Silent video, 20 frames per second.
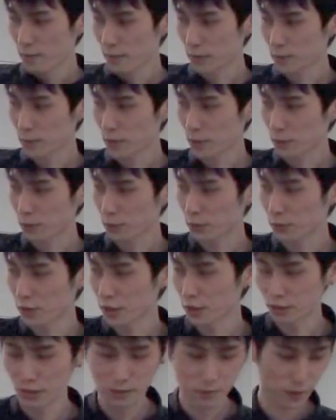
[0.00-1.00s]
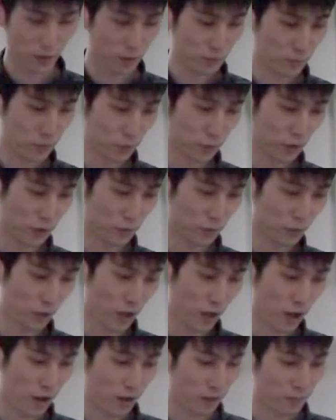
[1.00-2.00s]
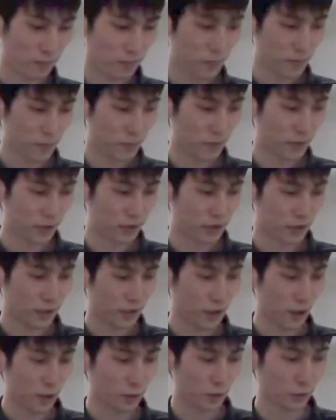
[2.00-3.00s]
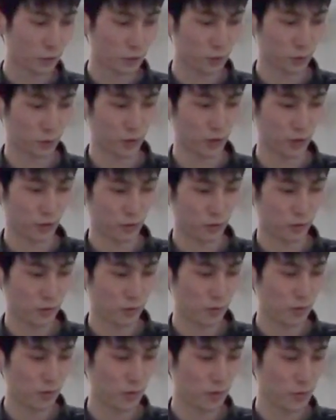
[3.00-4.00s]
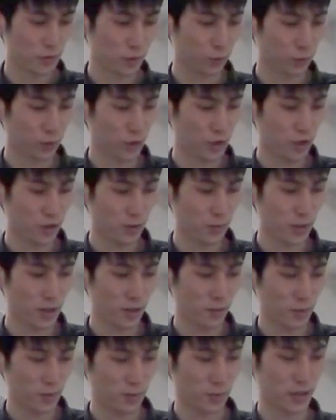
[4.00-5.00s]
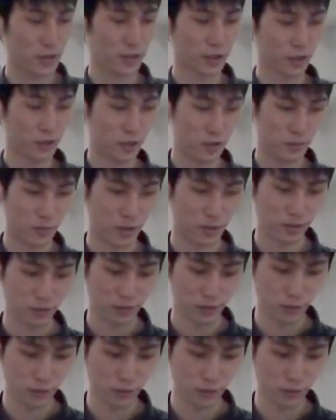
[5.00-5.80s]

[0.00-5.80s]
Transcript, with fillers: 異なる意味を持っているものが顔と焦点というように異なる意味がマージされてしまう